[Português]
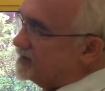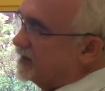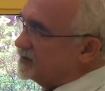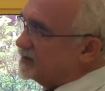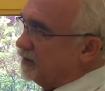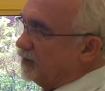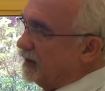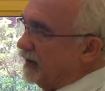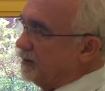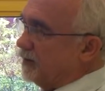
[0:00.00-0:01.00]
temos que
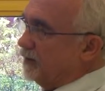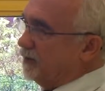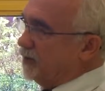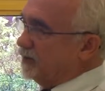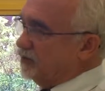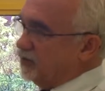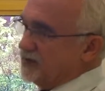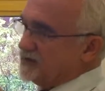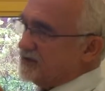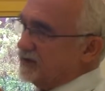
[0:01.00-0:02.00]
olhar por, por
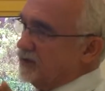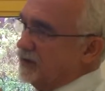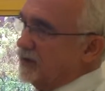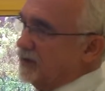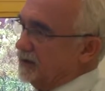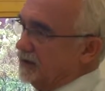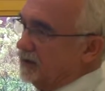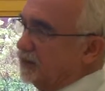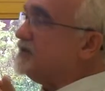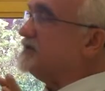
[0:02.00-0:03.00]
dois,
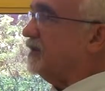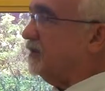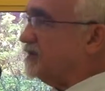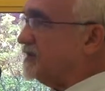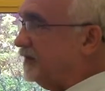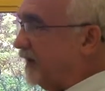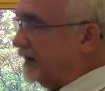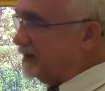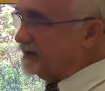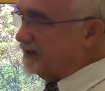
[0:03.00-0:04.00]
dois ângulos
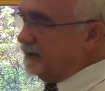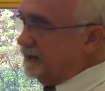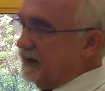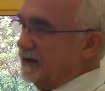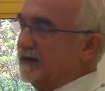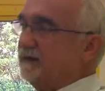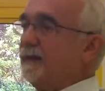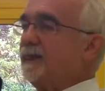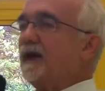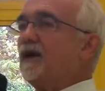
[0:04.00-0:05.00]
diferentes.
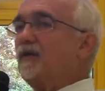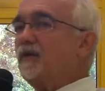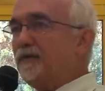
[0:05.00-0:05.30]
O